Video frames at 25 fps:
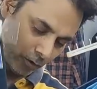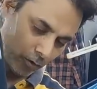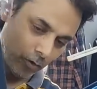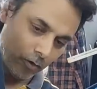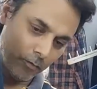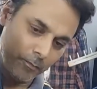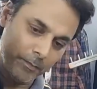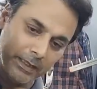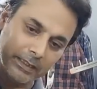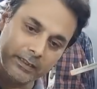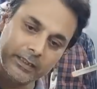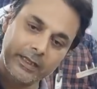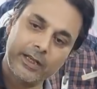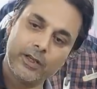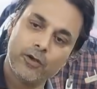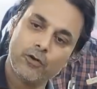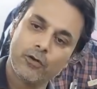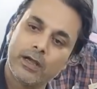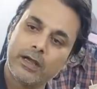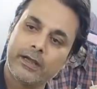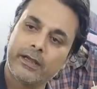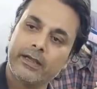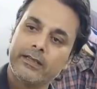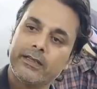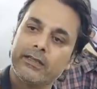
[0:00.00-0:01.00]
तो बेहतर ये
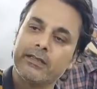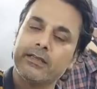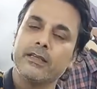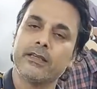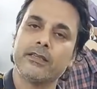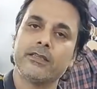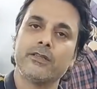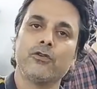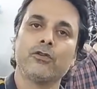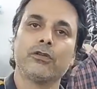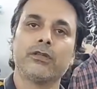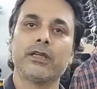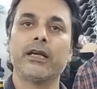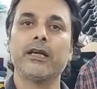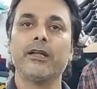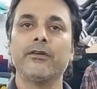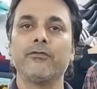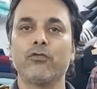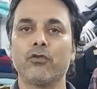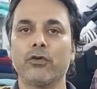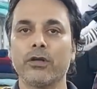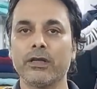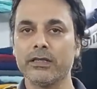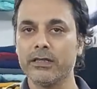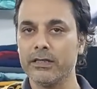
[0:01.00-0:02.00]
होगा कि जैसे किसी को
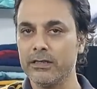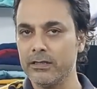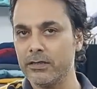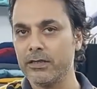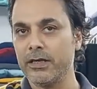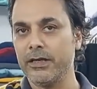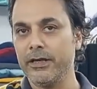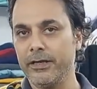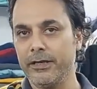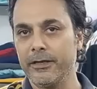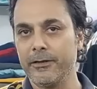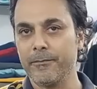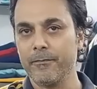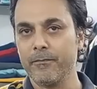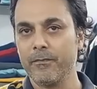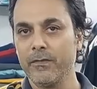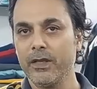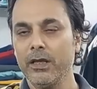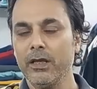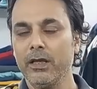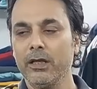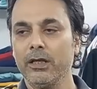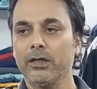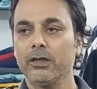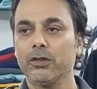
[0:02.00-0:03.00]
थर्टी फोर की जीन्स चाहिए
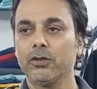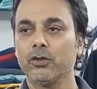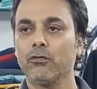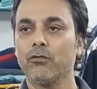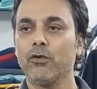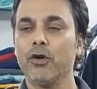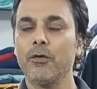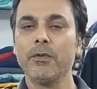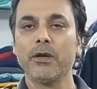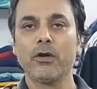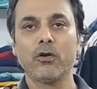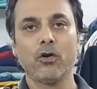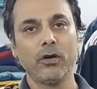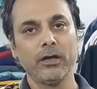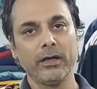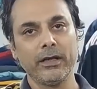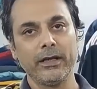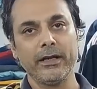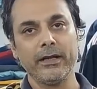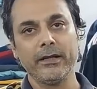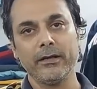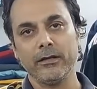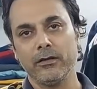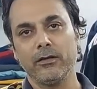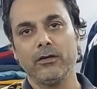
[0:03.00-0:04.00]
सही तो वो हमें कॉल
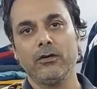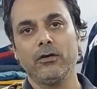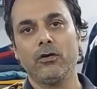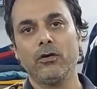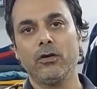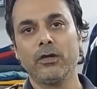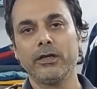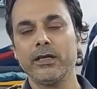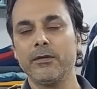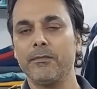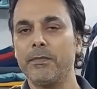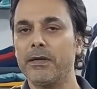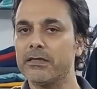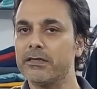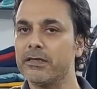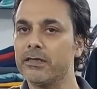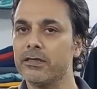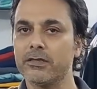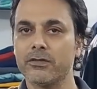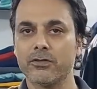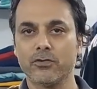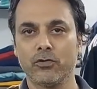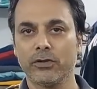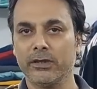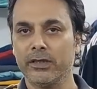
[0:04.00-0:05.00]
करें और या
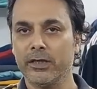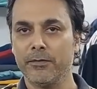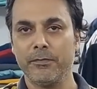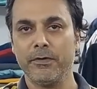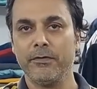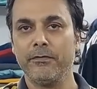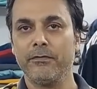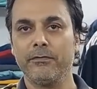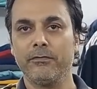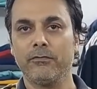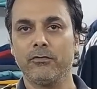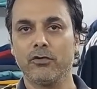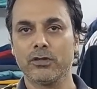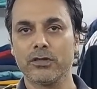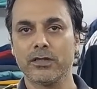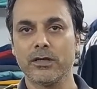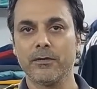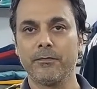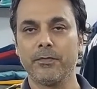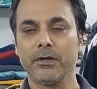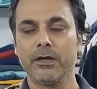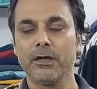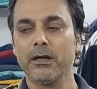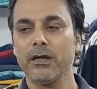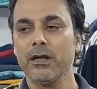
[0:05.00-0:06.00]
मैसेज छोड़ दे हमें
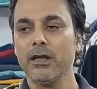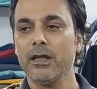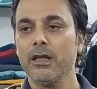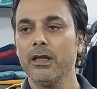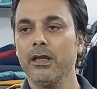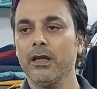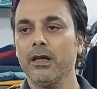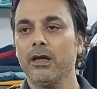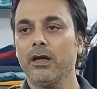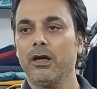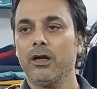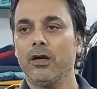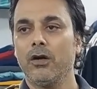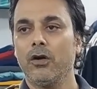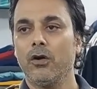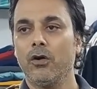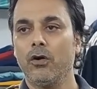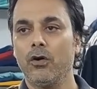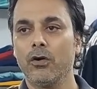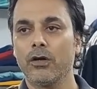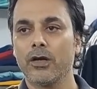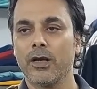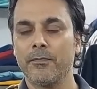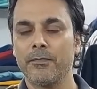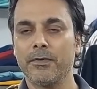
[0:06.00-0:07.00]
व्हाट्सएप पर सही है
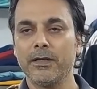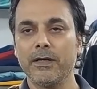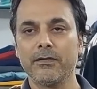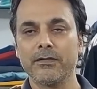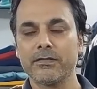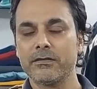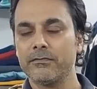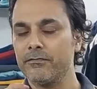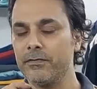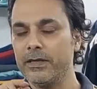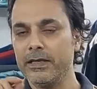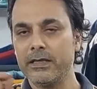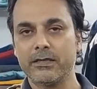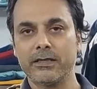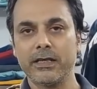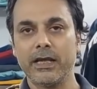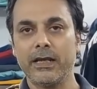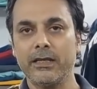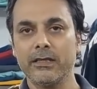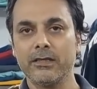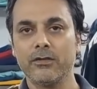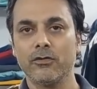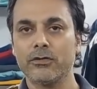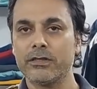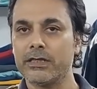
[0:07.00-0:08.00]
और अपना वेस्ट
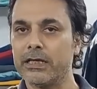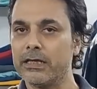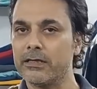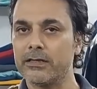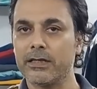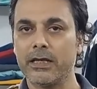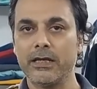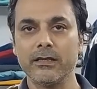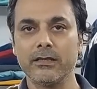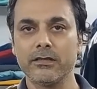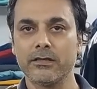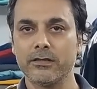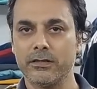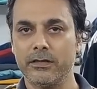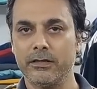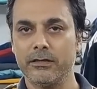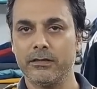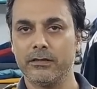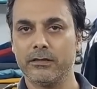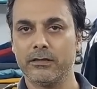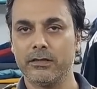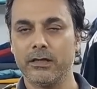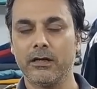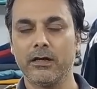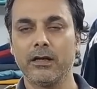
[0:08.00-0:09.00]
साइज और चेस्ट साइज
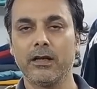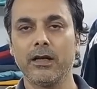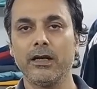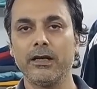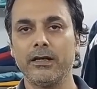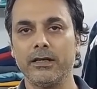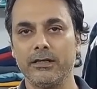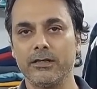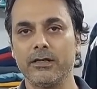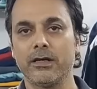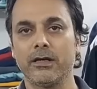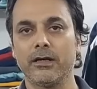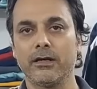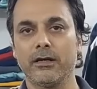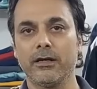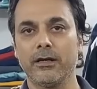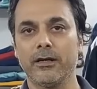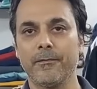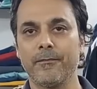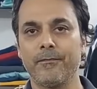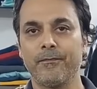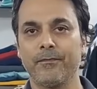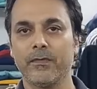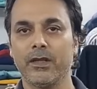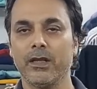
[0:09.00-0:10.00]
शर्ट का टी शर्ट
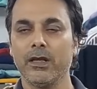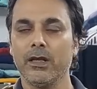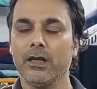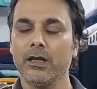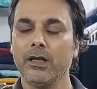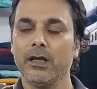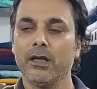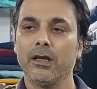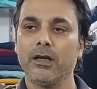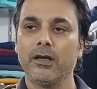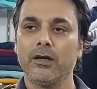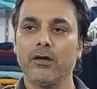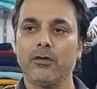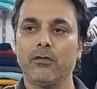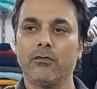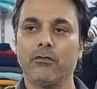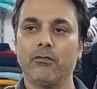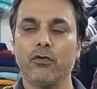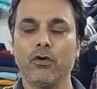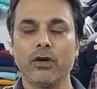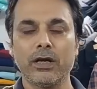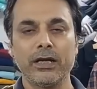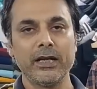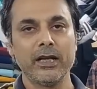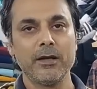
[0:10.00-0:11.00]
का ठीक है
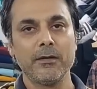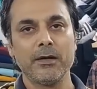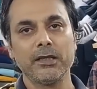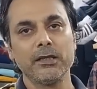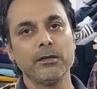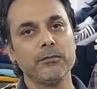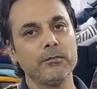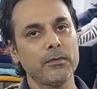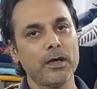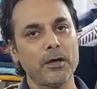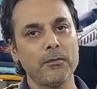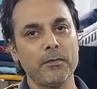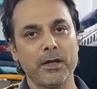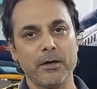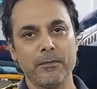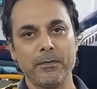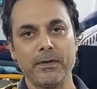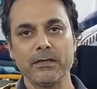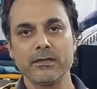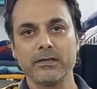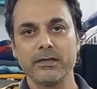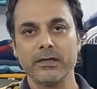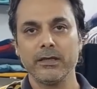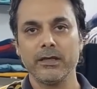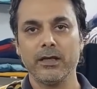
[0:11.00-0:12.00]
वो करने के बाद हम हमारे
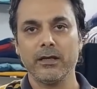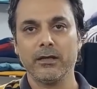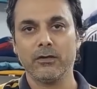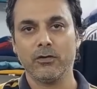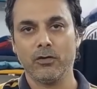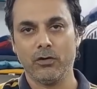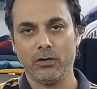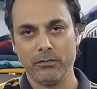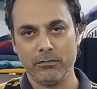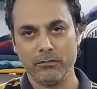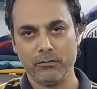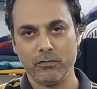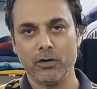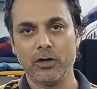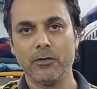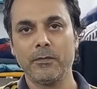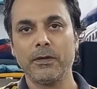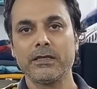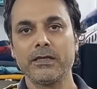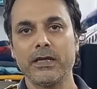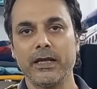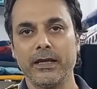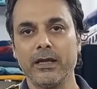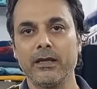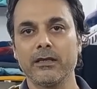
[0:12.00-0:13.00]
पास से कॉल कॉल
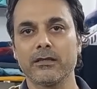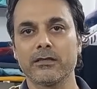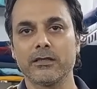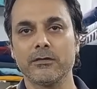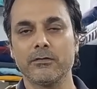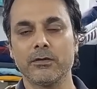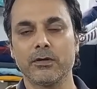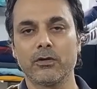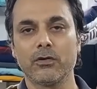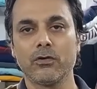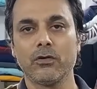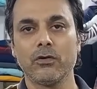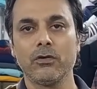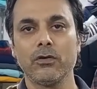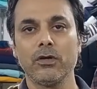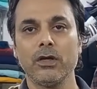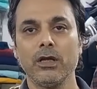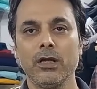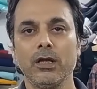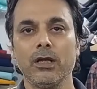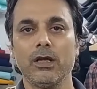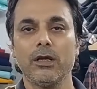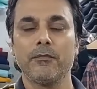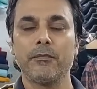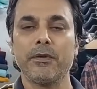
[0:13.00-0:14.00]
बैक जाएगी कस्टमर को
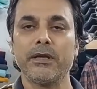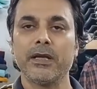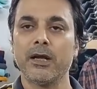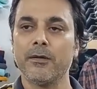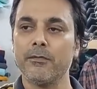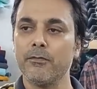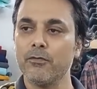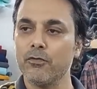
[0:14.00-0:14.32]
बिल्कुल, फिर